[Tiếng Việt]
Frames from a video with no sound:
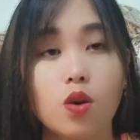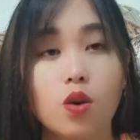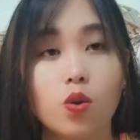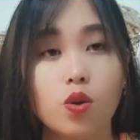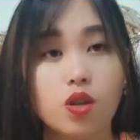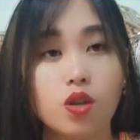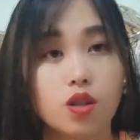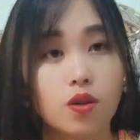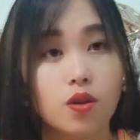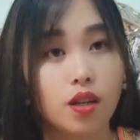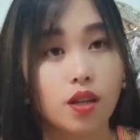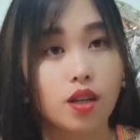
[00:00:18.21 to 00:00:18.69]

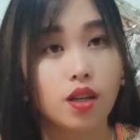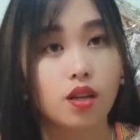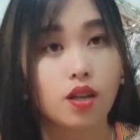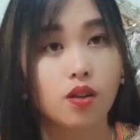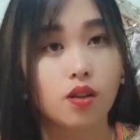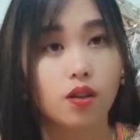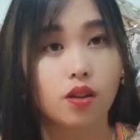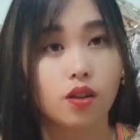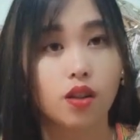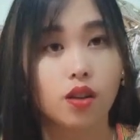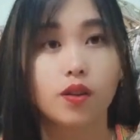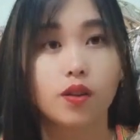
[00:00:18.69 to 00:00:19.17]
ô cho nên
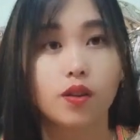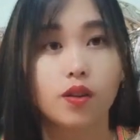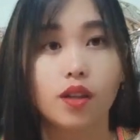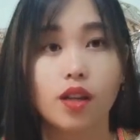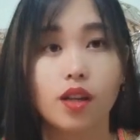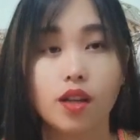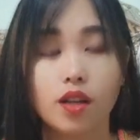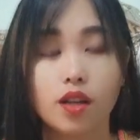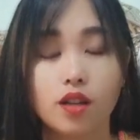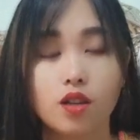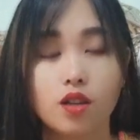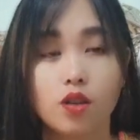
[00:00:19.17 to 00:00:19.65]
nó tao
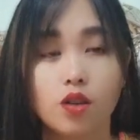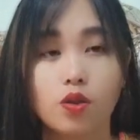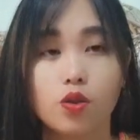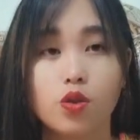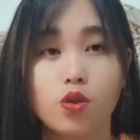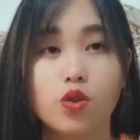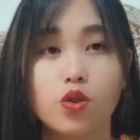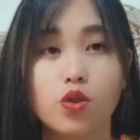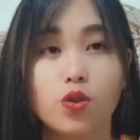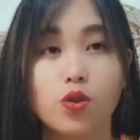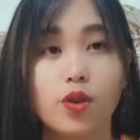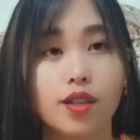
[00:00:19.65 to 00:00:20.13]
tiền nên nhỏ
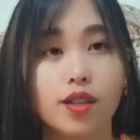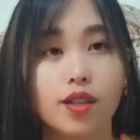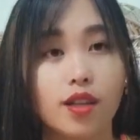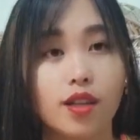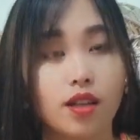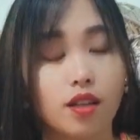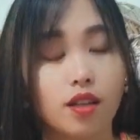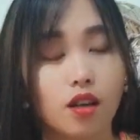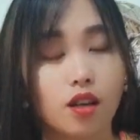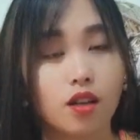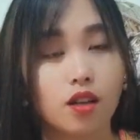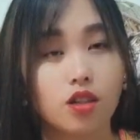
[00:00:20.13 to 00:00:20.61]
nhua nhua
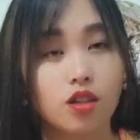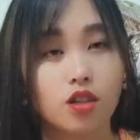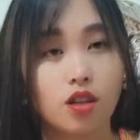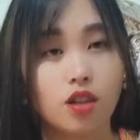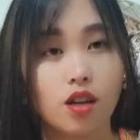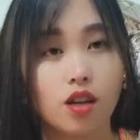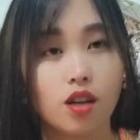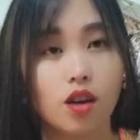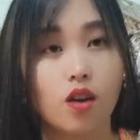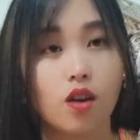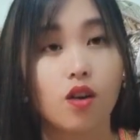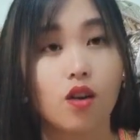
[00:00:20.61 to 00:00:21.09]
chạy chơi sợ
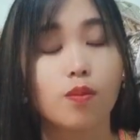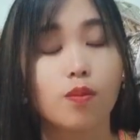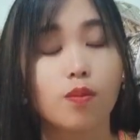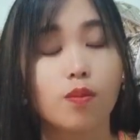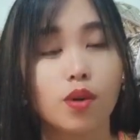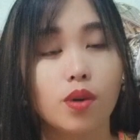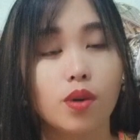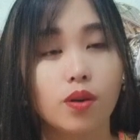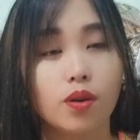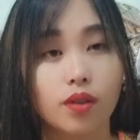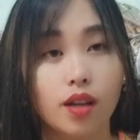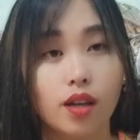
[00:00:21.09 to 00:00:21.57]
đau họ
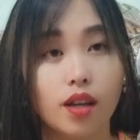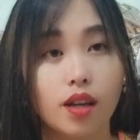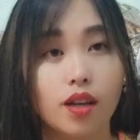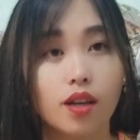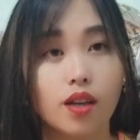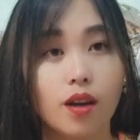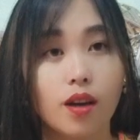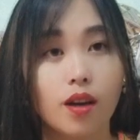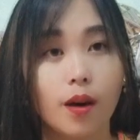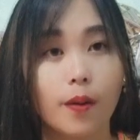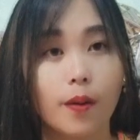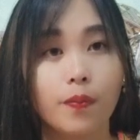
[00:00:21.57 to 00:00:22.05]
lỏng nông thế nó
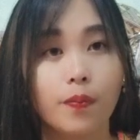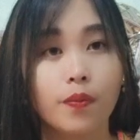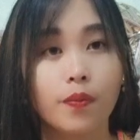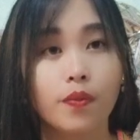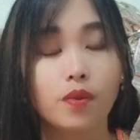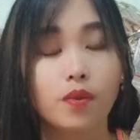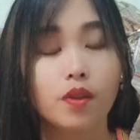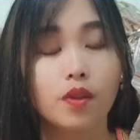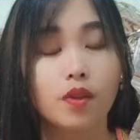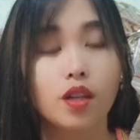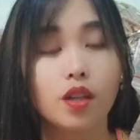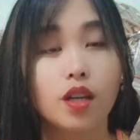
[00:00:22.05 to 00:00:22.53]
nhỏ
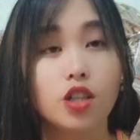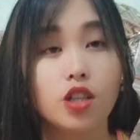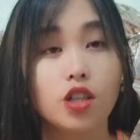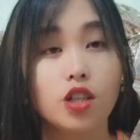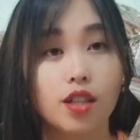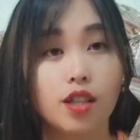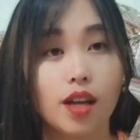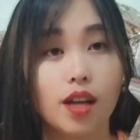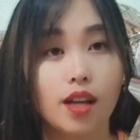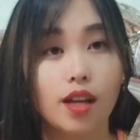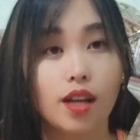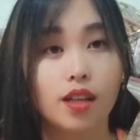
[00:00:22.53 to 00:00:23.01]
thế
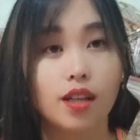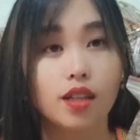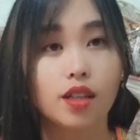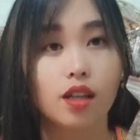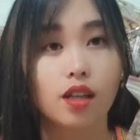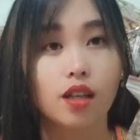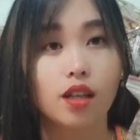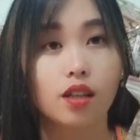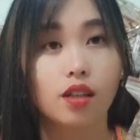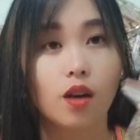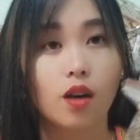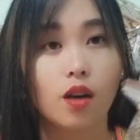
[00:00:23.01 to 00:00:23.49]
chỉ ta lên
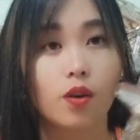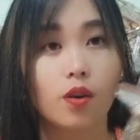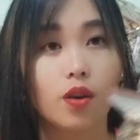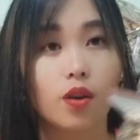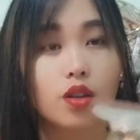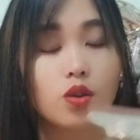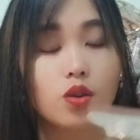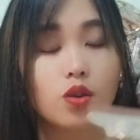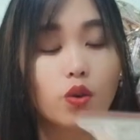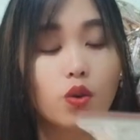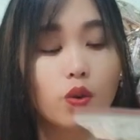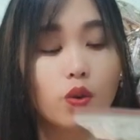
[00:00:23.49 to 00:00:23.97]
đỡ thảo
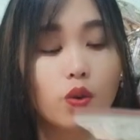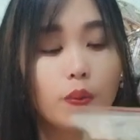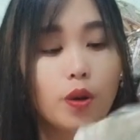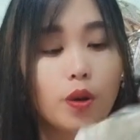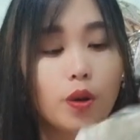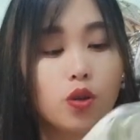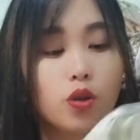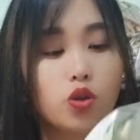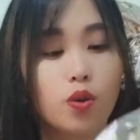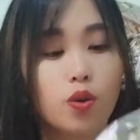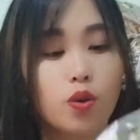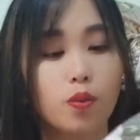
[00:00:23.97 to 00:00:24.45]
nên yếu cụ
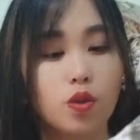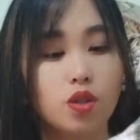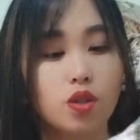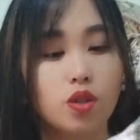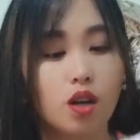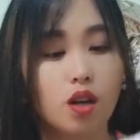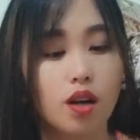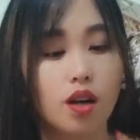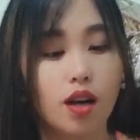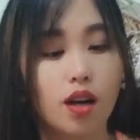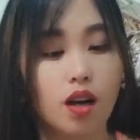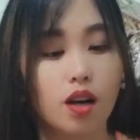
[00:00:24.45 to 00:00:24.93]
bỏ chua một
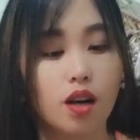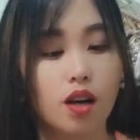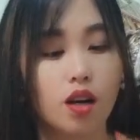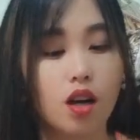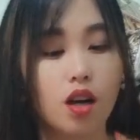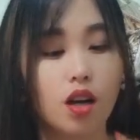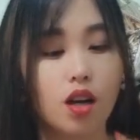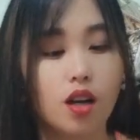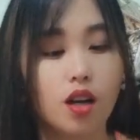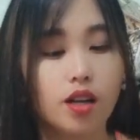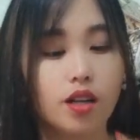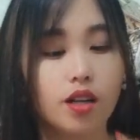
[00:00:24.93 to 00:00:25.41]
giờ là
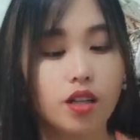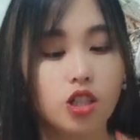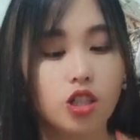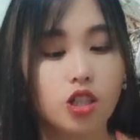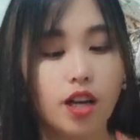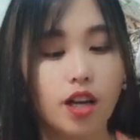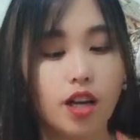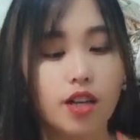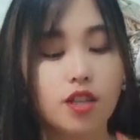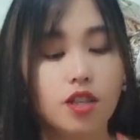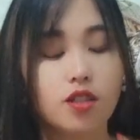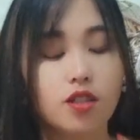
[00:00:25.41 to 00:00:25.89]
nên
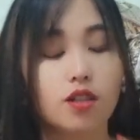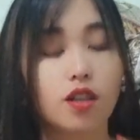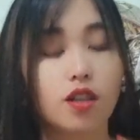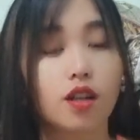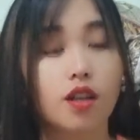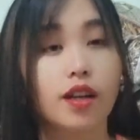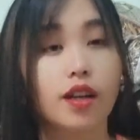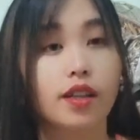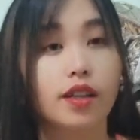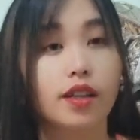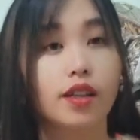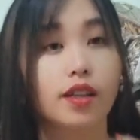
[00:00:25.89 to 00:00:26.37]
sáng trong
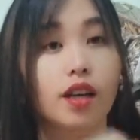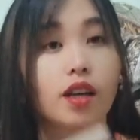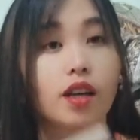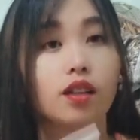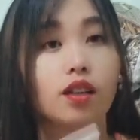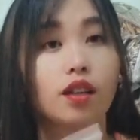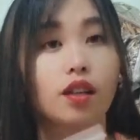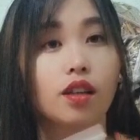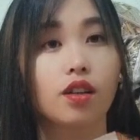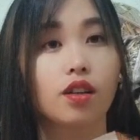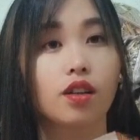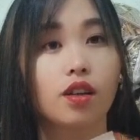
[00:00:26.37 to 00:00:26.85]
đợt đèn tao
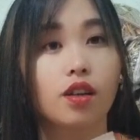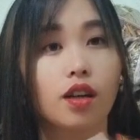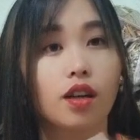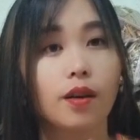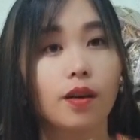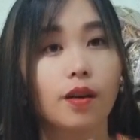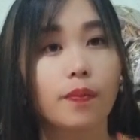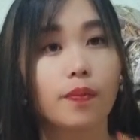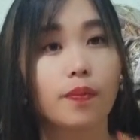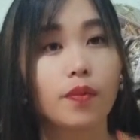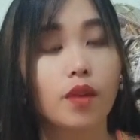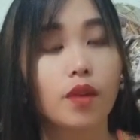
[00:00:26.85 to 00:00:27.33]
đỡ nó
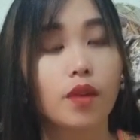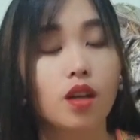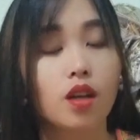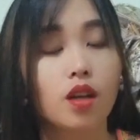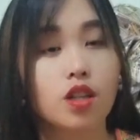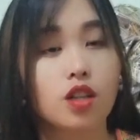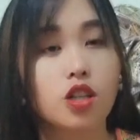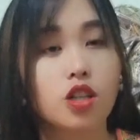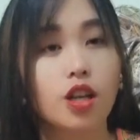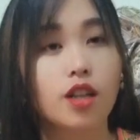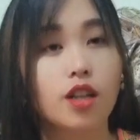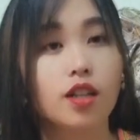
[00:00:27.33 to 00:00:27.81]
nữa
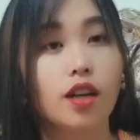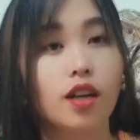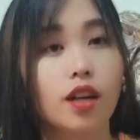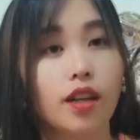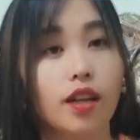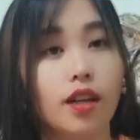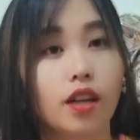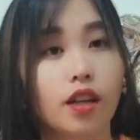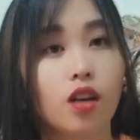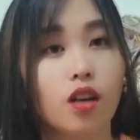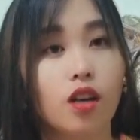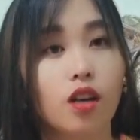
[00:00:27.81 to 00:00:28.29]
chẳng đợi
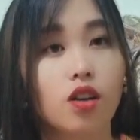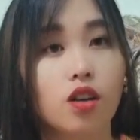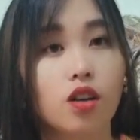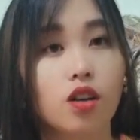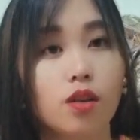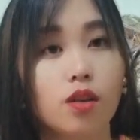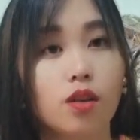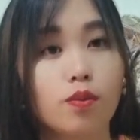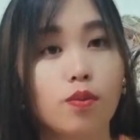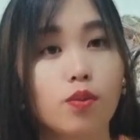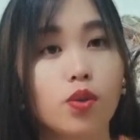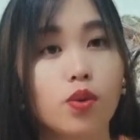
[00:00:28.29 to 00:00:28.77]
đèn táo
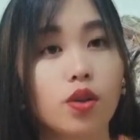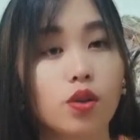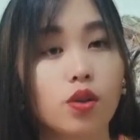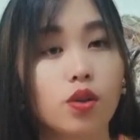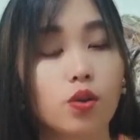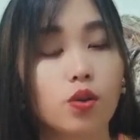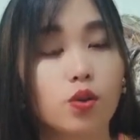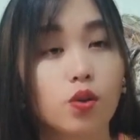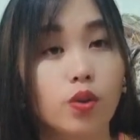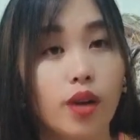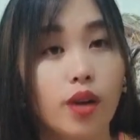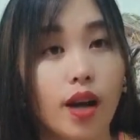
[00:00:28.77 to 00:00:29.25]
non nếu mua
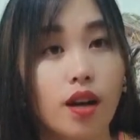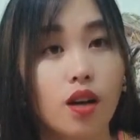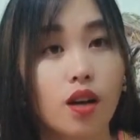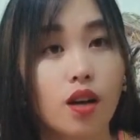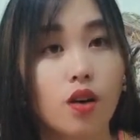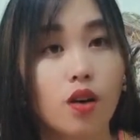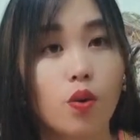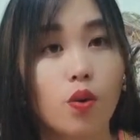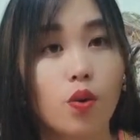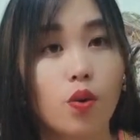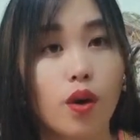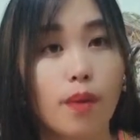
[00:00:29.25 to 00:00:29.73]
tù đã
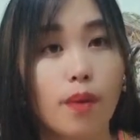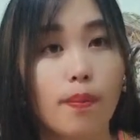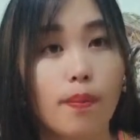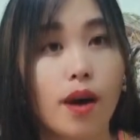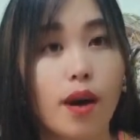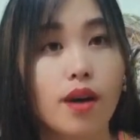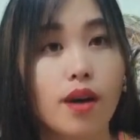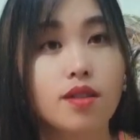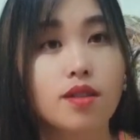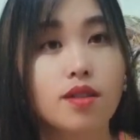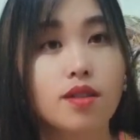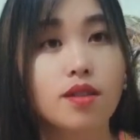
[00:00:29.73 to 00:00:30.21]
là uom
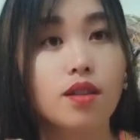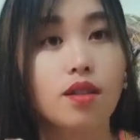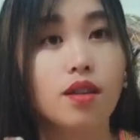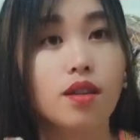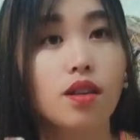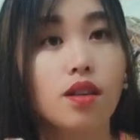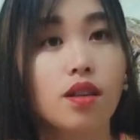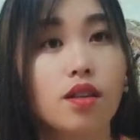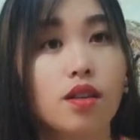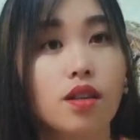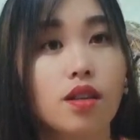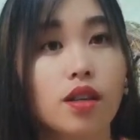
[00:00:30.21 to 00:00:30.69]
bác
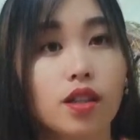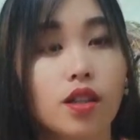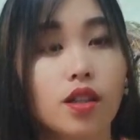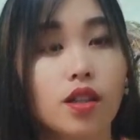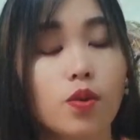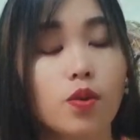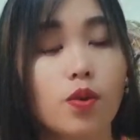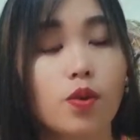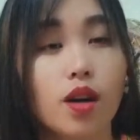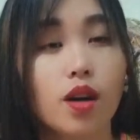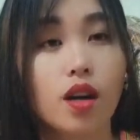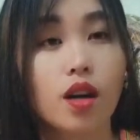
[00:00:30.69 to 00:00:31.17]
sĩ là nhà
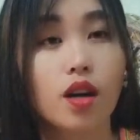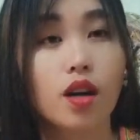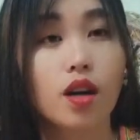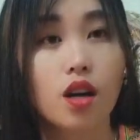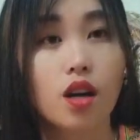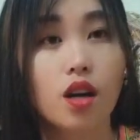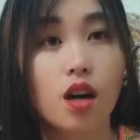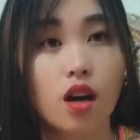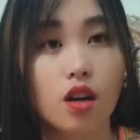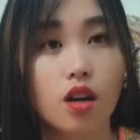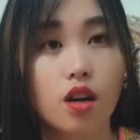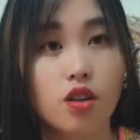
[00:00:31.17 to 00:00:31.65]
tiểu ở
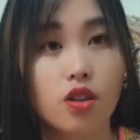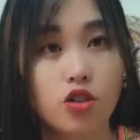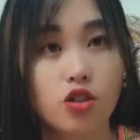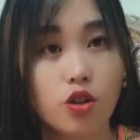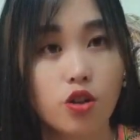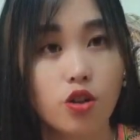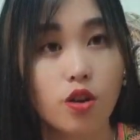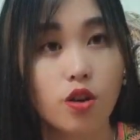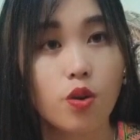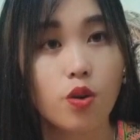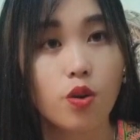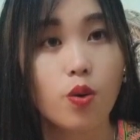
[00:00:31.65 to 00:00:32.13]
ờ, ờ,
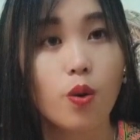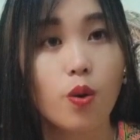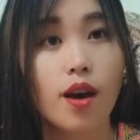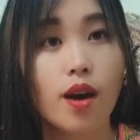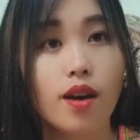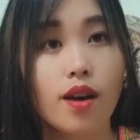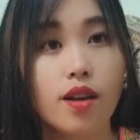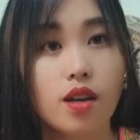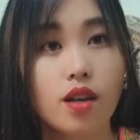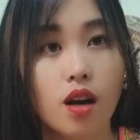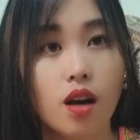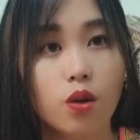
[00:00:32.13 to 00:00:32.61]
trưởng
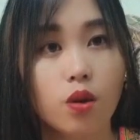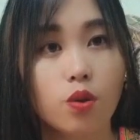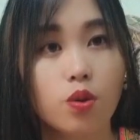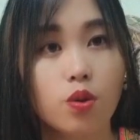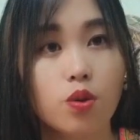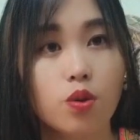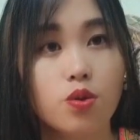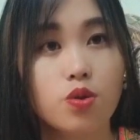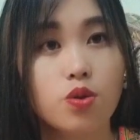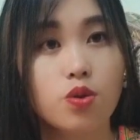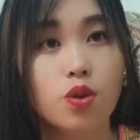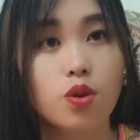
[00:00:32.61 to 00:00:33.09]
khoa y học
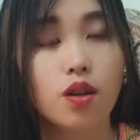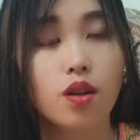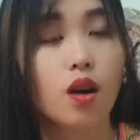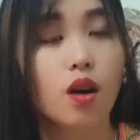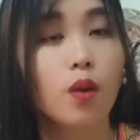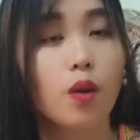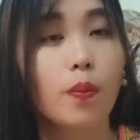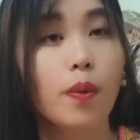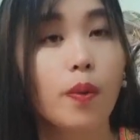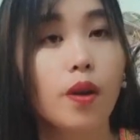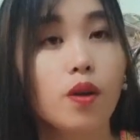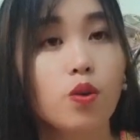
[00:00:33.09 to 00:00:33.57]
cổ truyền
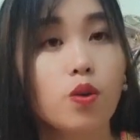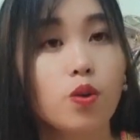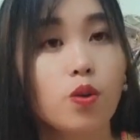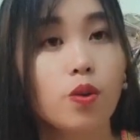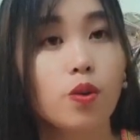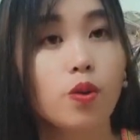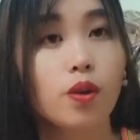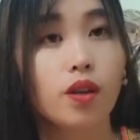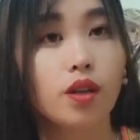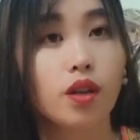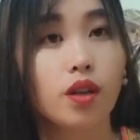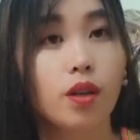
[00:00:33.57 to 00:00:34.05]
họ bên lúc
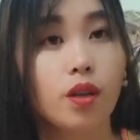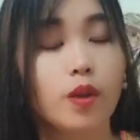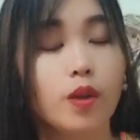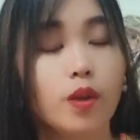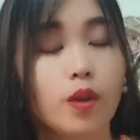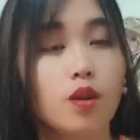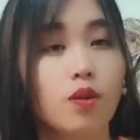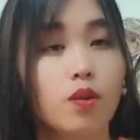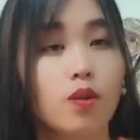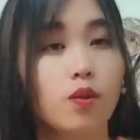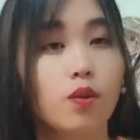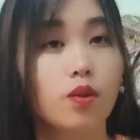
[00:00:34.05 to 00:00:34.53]
huyện đến
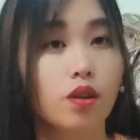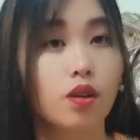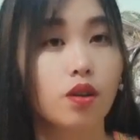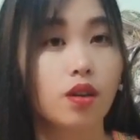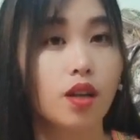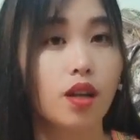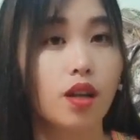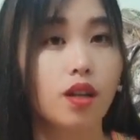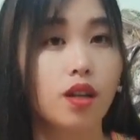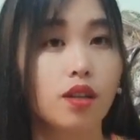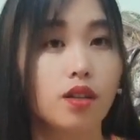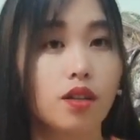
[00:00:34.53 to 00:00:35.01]
bên đông ờ, nó
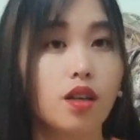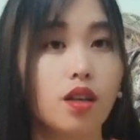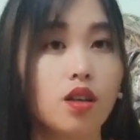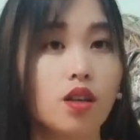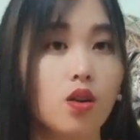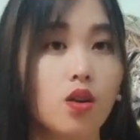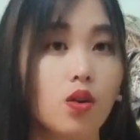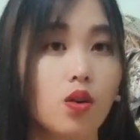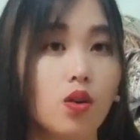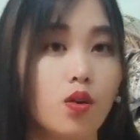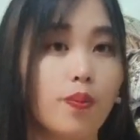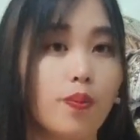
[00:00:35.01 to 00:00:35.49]
chế mình theo
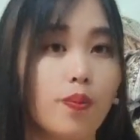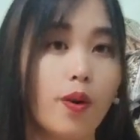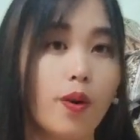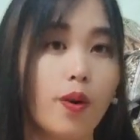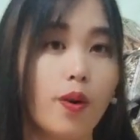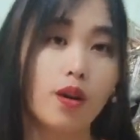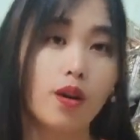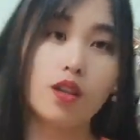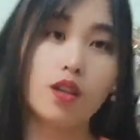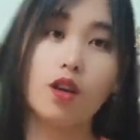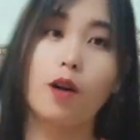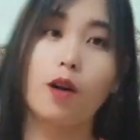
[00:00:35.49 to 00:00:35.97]
do của
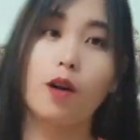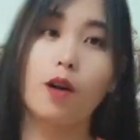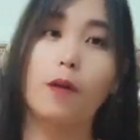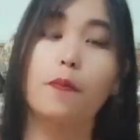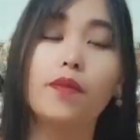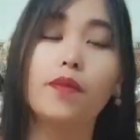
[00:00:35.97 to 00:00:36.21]
bó nó nhỏ